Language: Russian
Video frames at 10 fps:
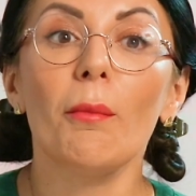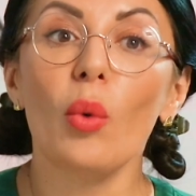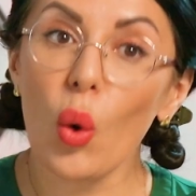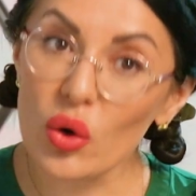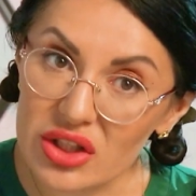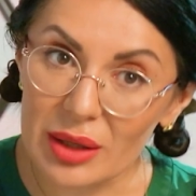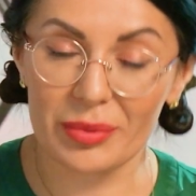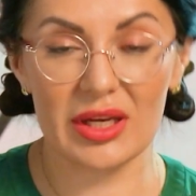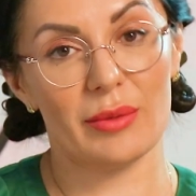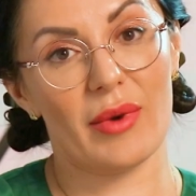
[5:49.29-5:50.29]
можно
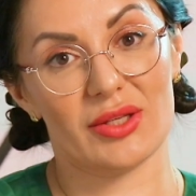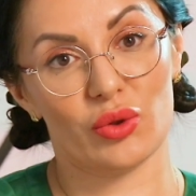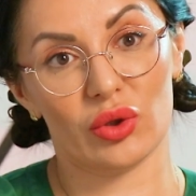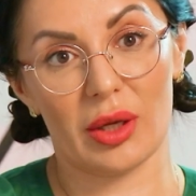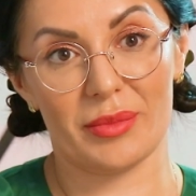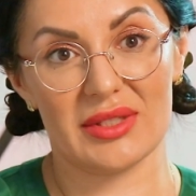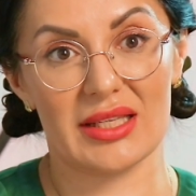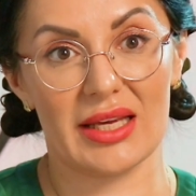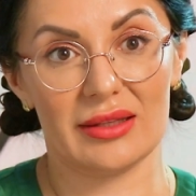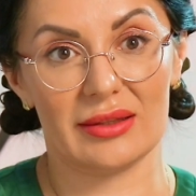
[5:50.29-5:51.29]
принимать
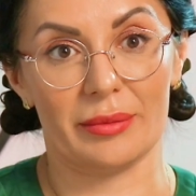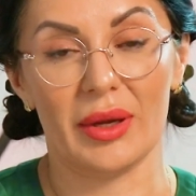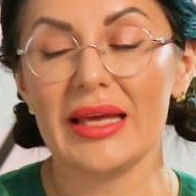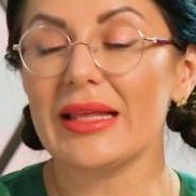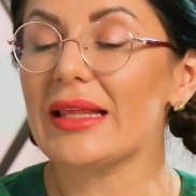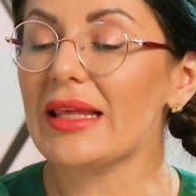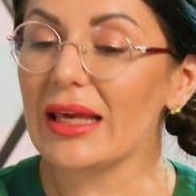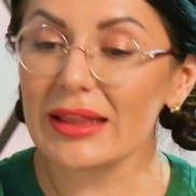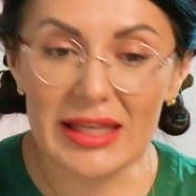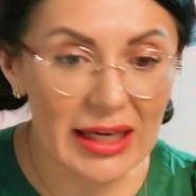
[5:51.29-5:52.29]
онкопациентам.
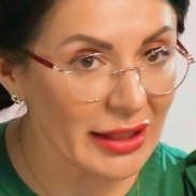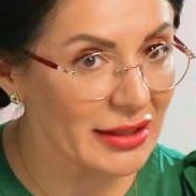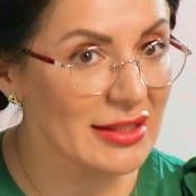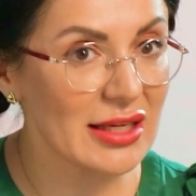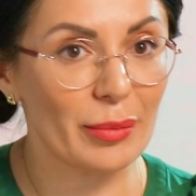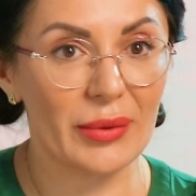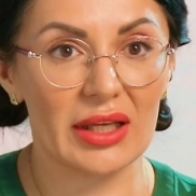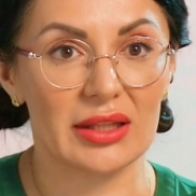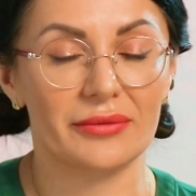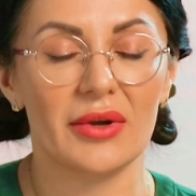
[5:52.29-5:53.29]
Нет никаких
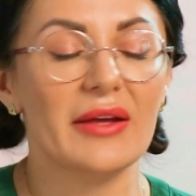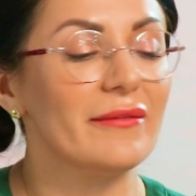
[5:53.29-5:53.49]
запретов.